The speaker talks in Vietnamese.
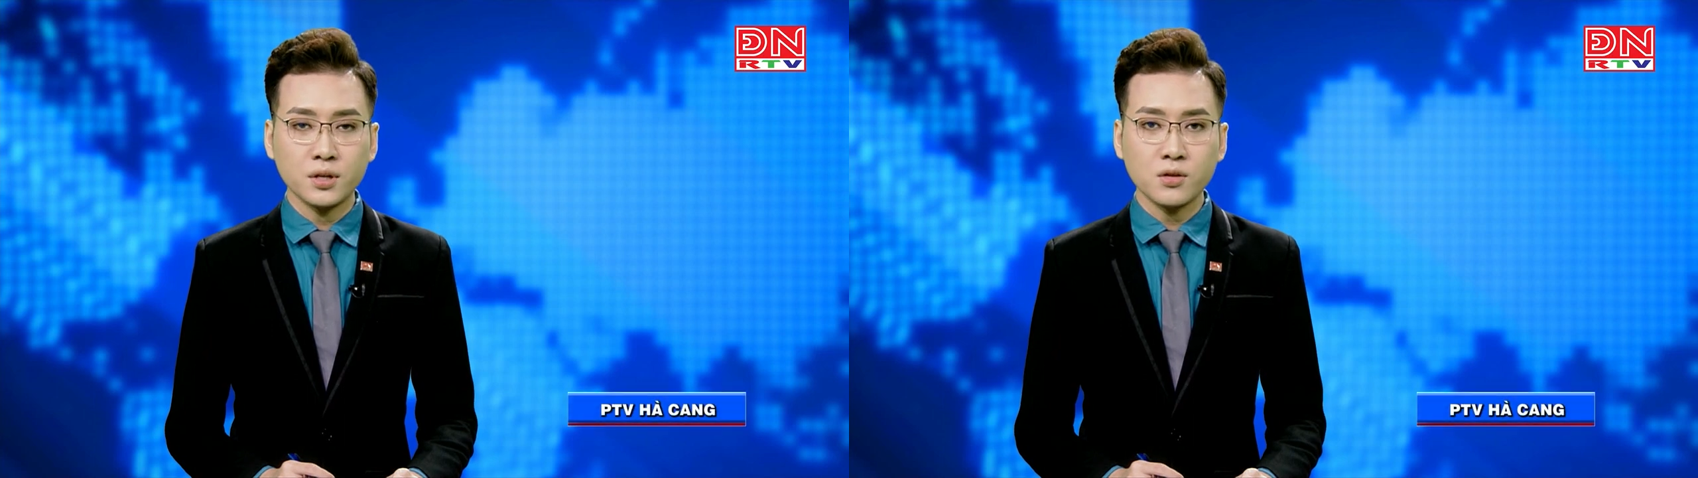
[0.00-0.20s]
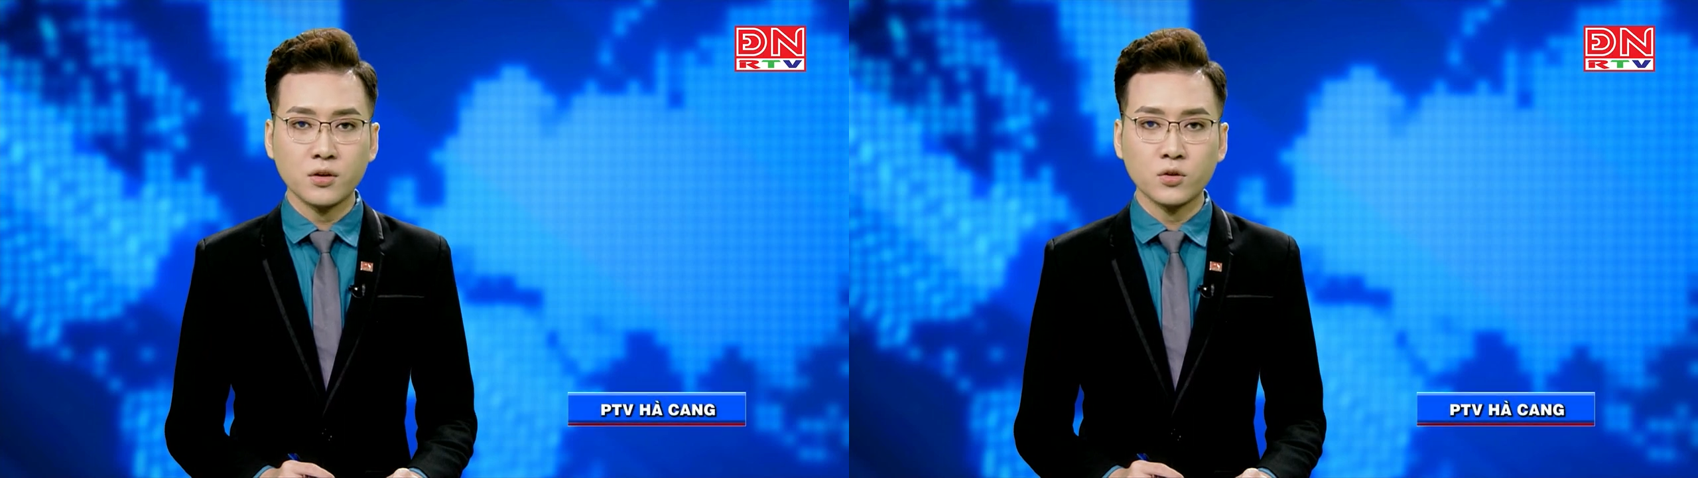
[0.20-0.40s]

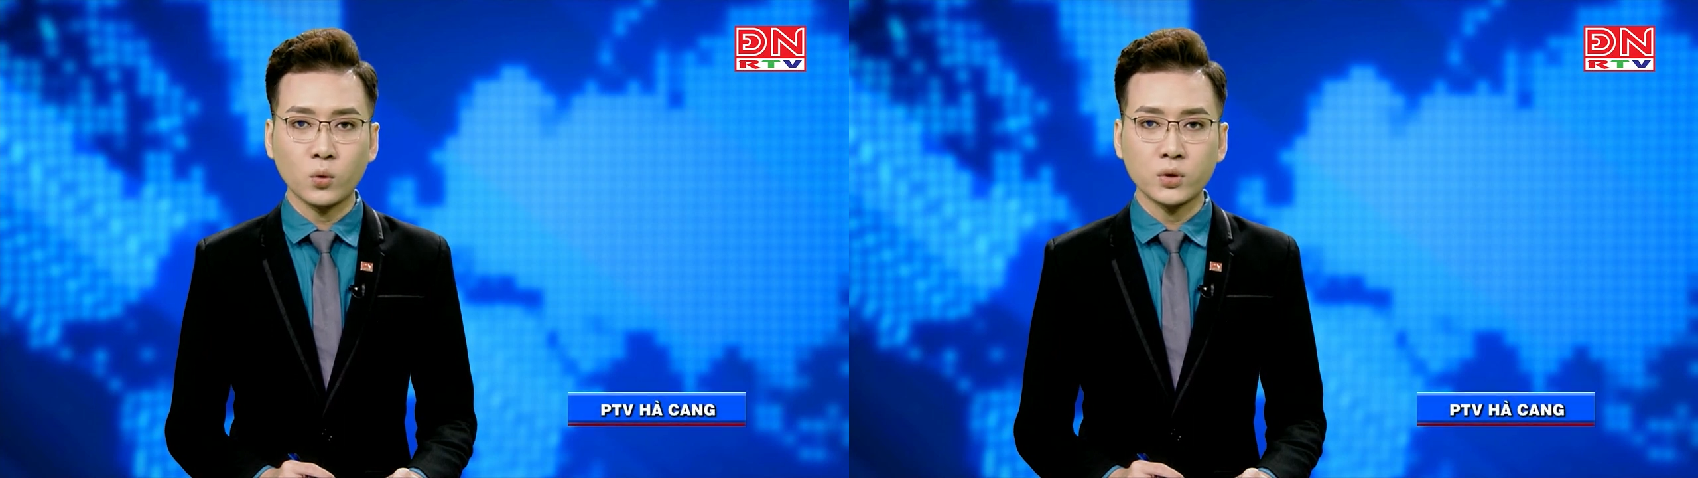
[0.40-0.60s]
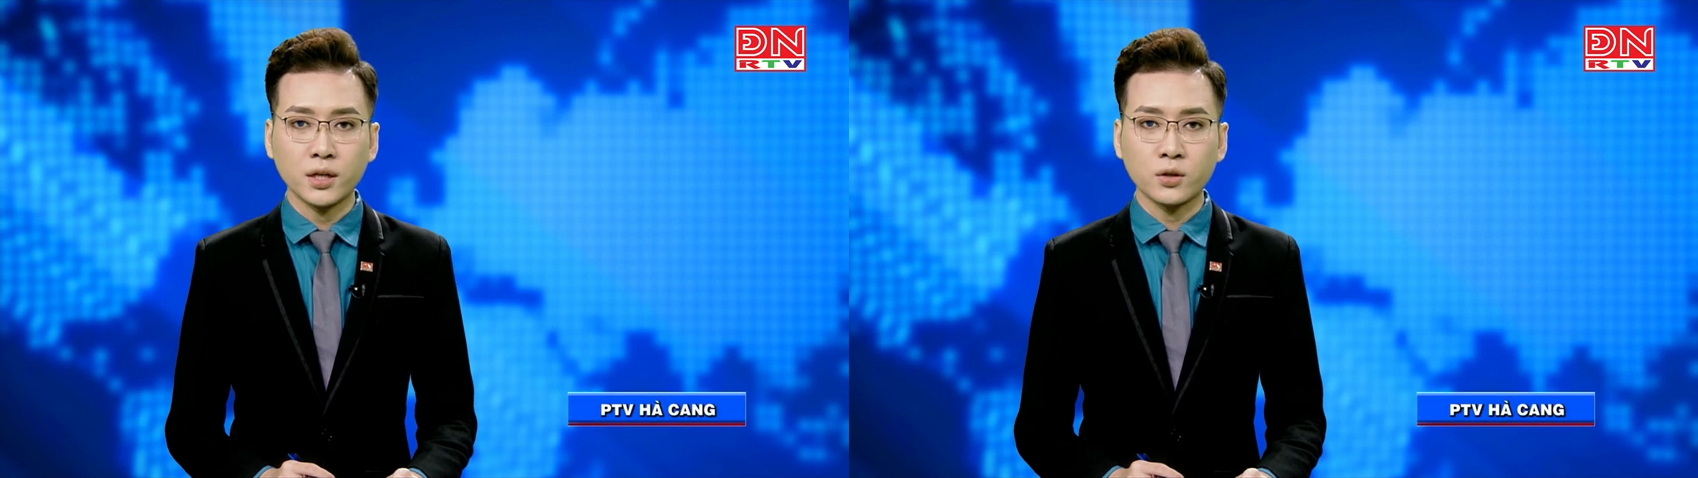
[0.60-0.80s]
dưới sự
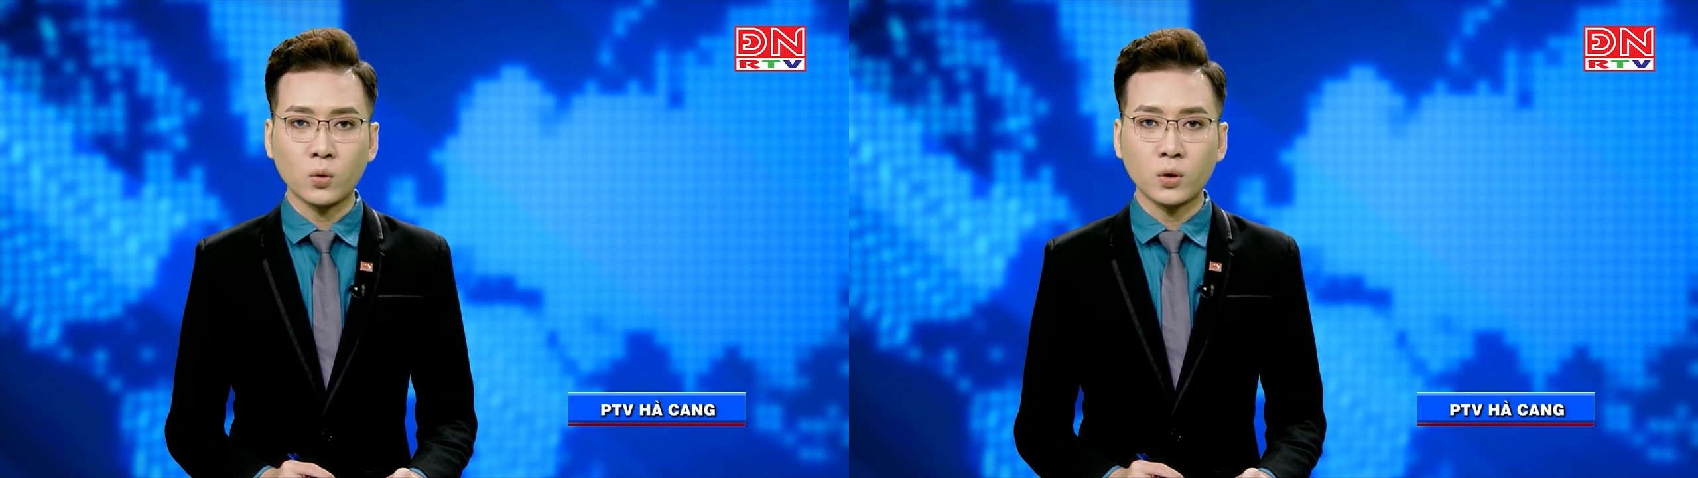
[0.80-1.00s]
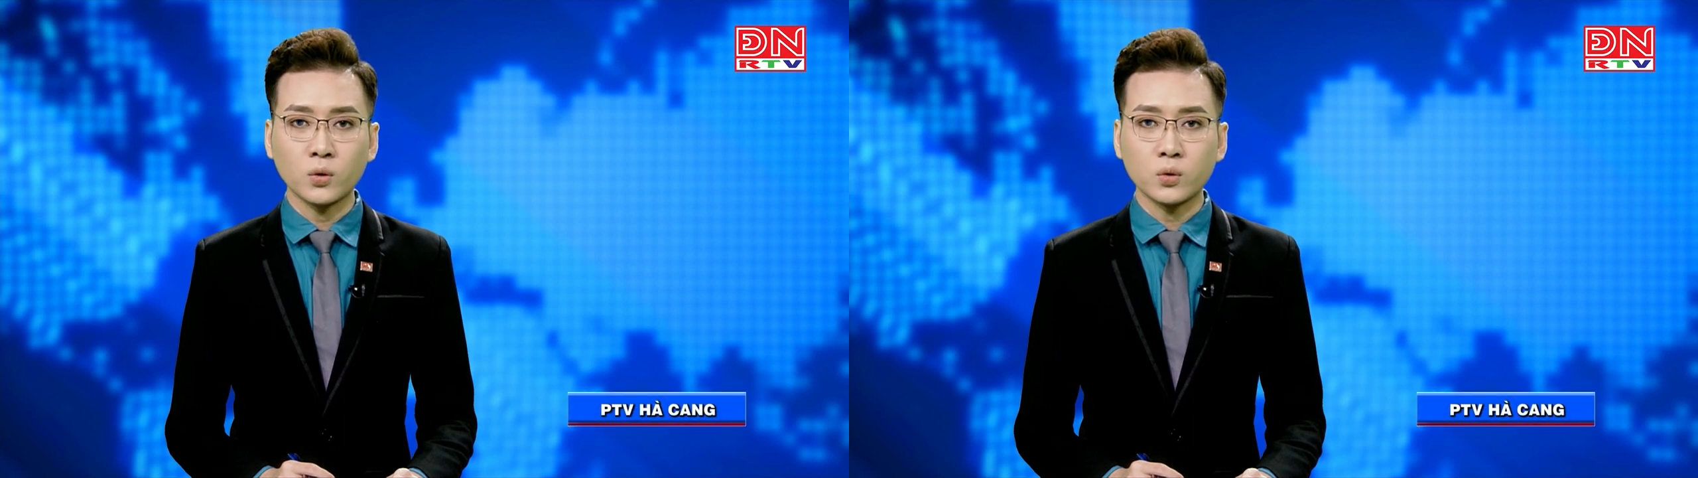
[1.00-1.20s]
chủ trì
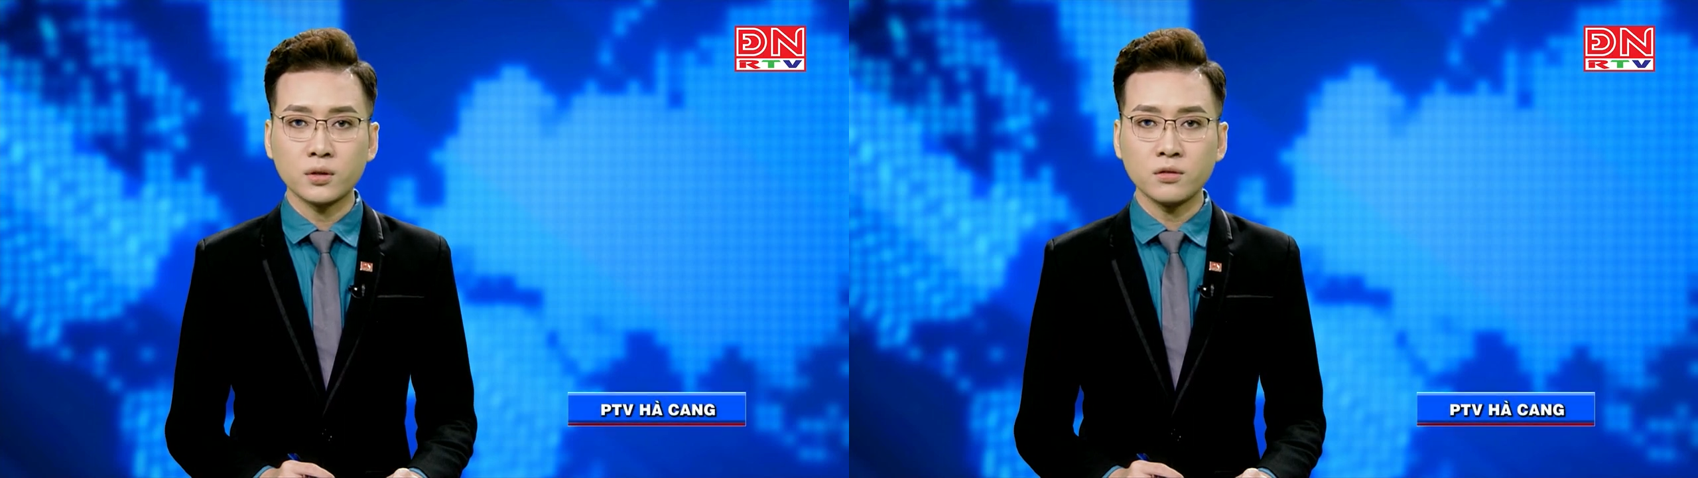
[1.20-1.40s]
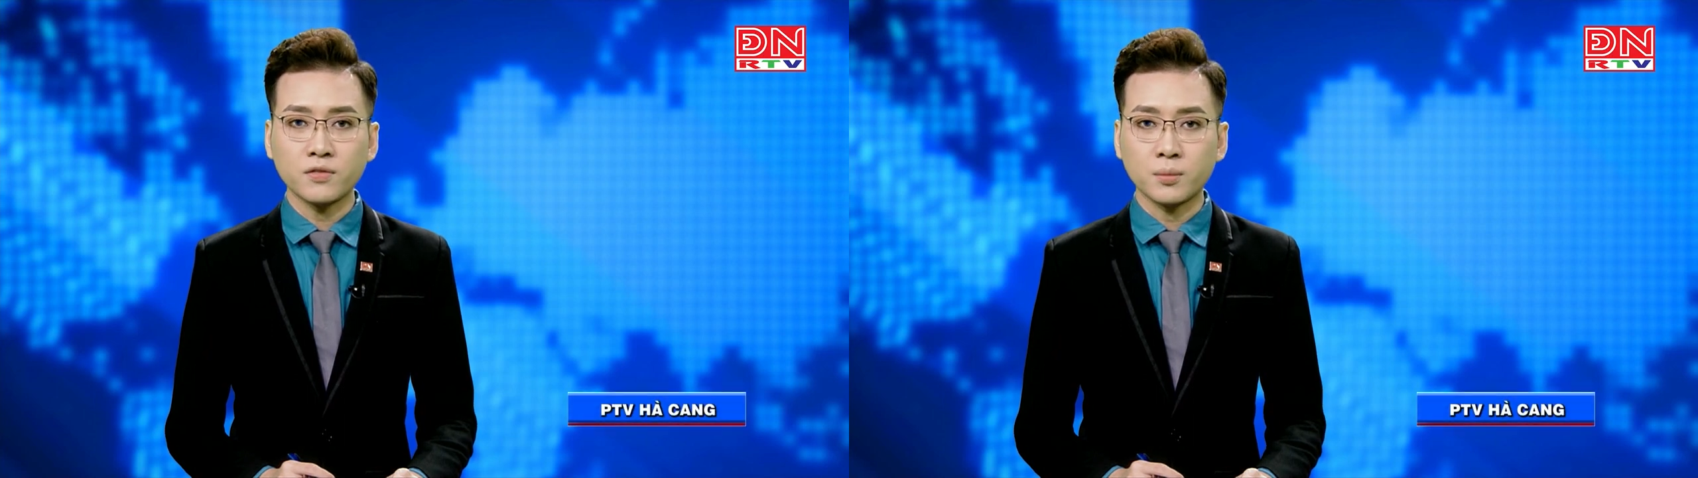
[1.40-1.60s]
của Thủ
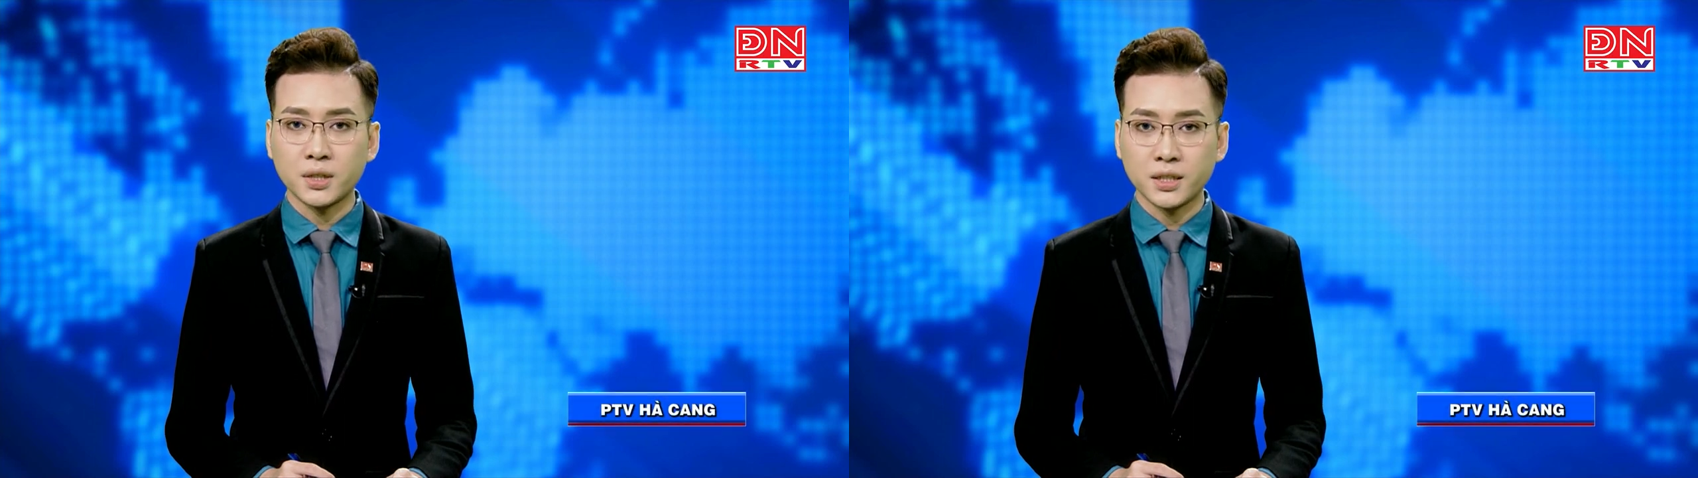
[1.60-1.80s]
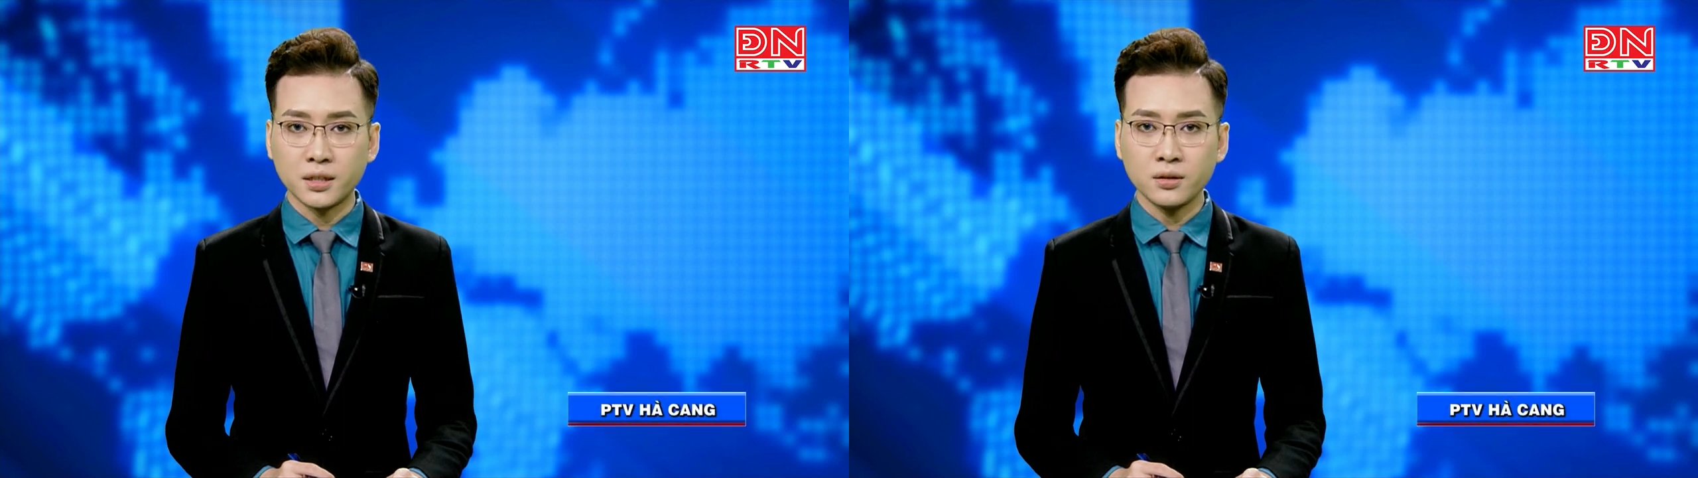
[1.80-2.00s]
tướng Phạm
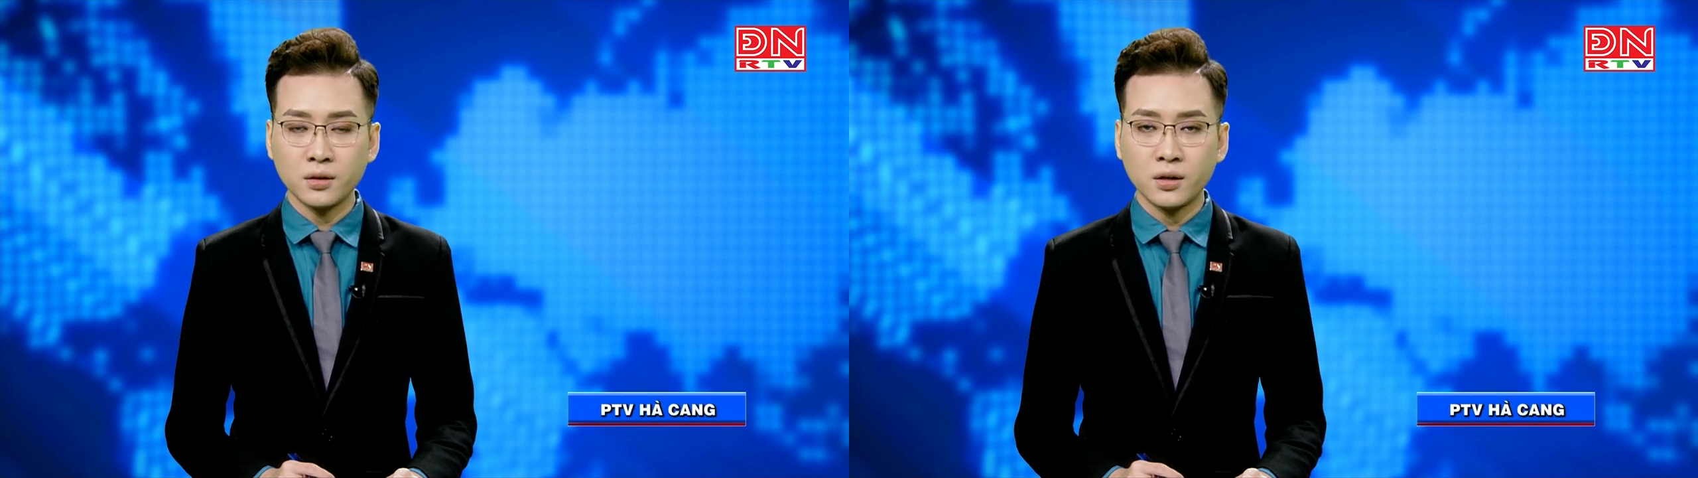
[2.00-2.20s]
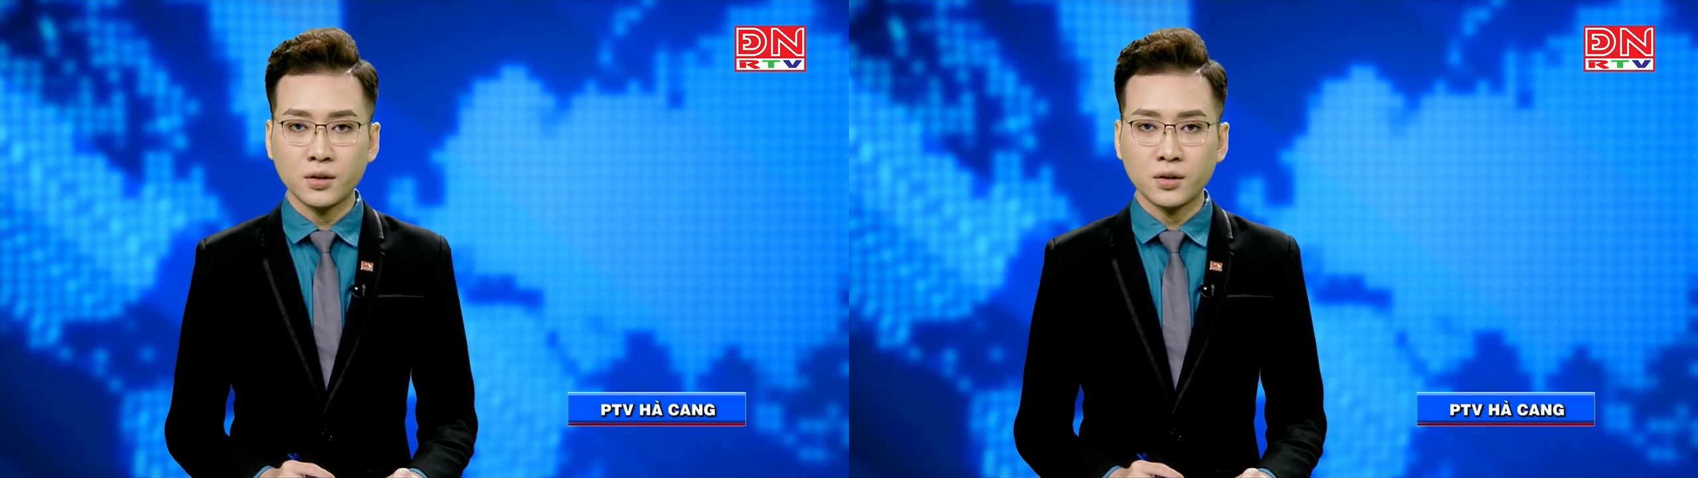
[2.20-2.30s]
Minh Chính.